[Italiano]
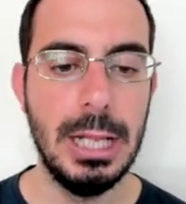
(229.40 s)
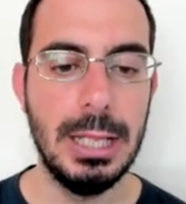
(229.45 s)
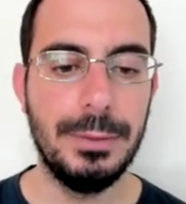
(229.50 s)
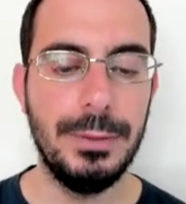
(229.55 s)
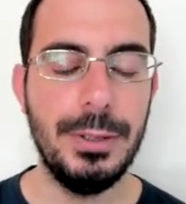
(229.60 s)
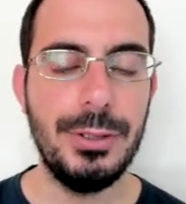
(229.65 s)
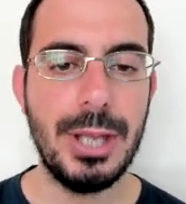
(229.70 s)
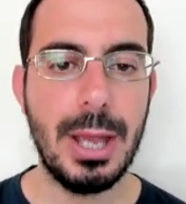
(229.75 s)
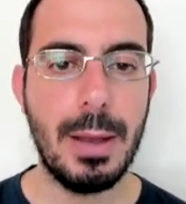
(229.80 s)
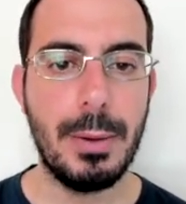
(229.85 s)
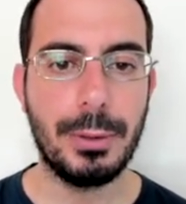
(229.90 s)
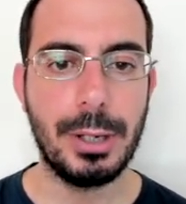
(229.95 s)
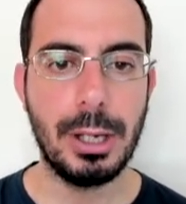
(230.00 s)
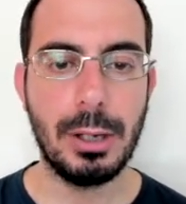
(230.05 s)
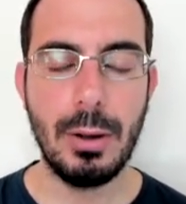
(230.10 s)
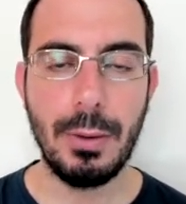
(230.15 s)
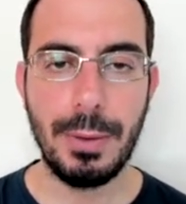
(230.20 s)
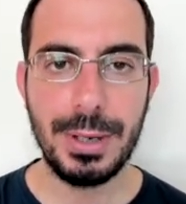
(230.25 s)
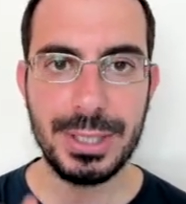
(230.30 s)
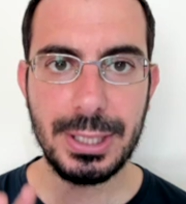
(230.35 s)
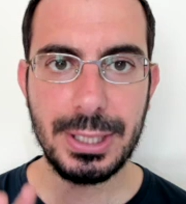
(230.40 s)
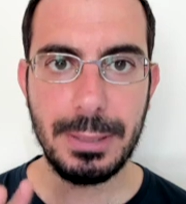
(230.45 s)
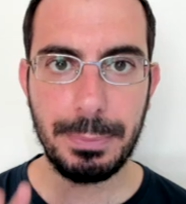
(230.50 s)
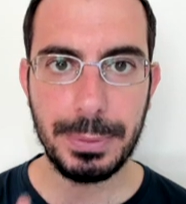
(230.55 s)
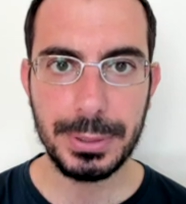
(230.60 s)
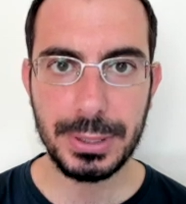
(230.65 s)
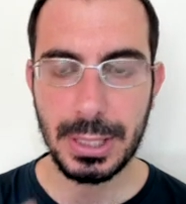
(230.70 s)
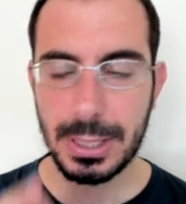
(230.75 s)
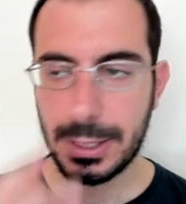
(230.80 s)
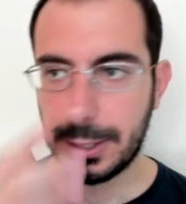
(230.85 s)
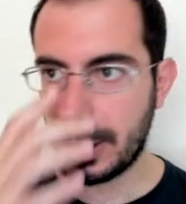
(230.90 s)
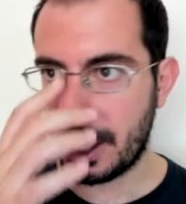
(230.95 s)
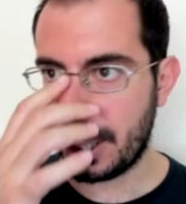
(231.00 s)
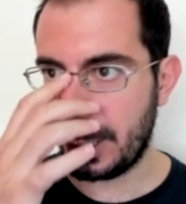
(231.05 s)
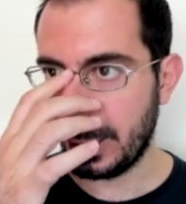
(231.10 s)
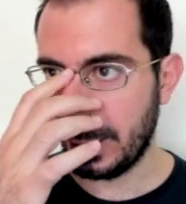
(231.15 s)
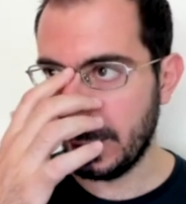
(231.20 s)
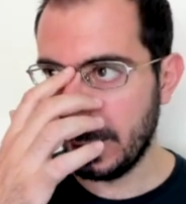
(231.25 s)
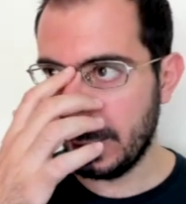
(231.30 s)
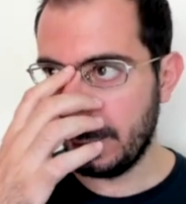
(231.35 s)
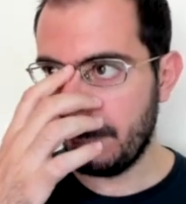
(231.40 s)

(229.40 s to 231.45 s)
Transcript: Diciamo che con queste impostazioni